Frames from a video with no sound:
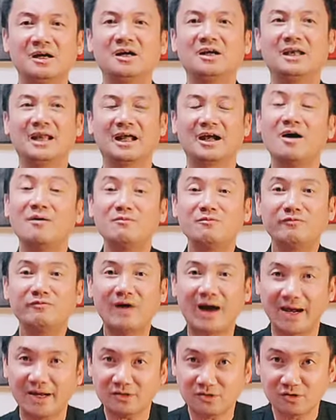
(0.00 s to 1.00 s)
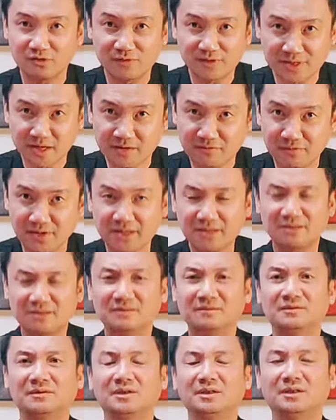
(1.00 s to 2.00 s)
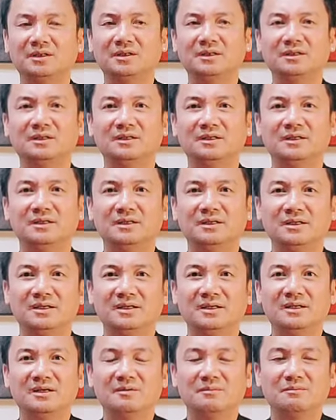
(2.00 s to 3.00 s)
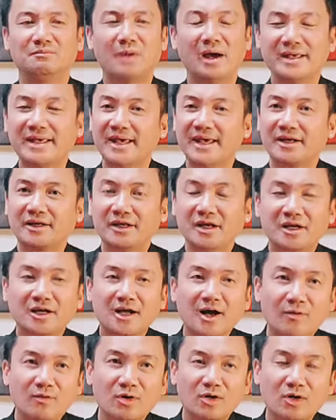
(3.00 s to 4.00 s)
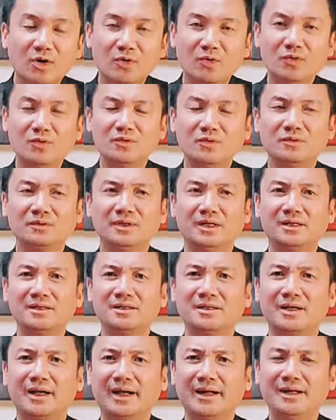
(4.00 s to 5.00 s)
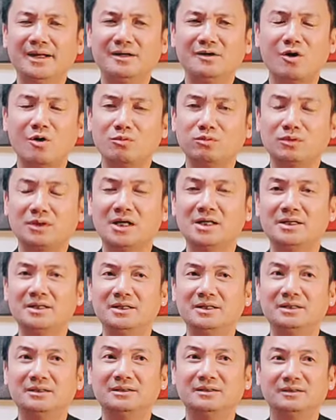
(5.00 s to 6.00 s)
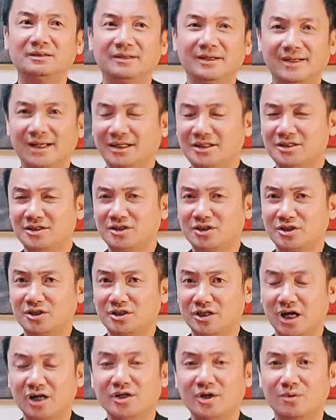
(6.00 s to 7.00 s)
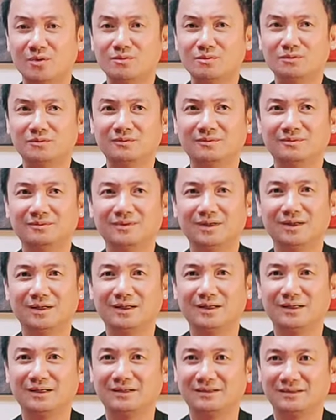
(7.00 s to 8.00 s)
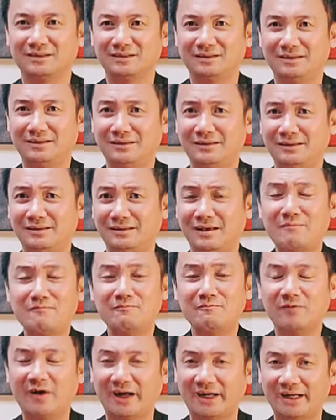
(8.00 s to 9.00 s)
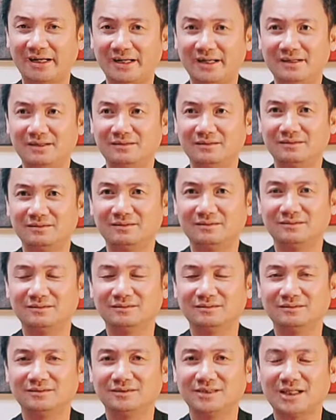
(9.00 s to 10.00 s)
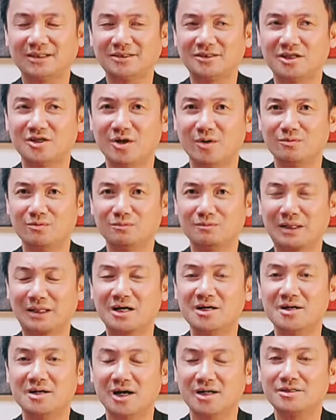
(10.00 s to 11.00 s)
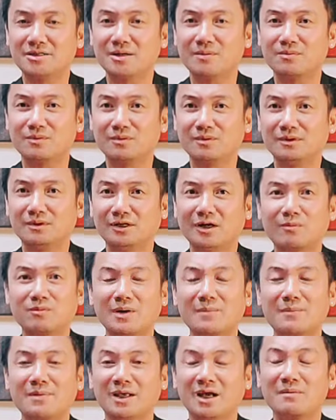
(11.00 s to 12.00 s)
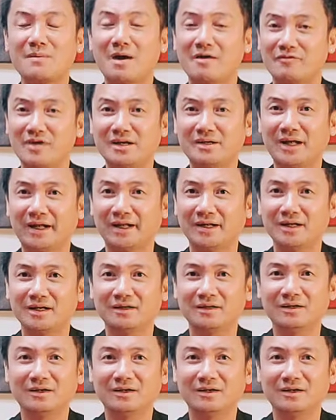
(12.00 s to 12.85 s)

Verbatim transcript: là không phải của phương trinh viết bởi vì những câu cứu những cái ngôn từ những cách sử dụng uh, chấm phẩy sách sử dụng mà từ ngữ trong trong cái những cái bài viết này á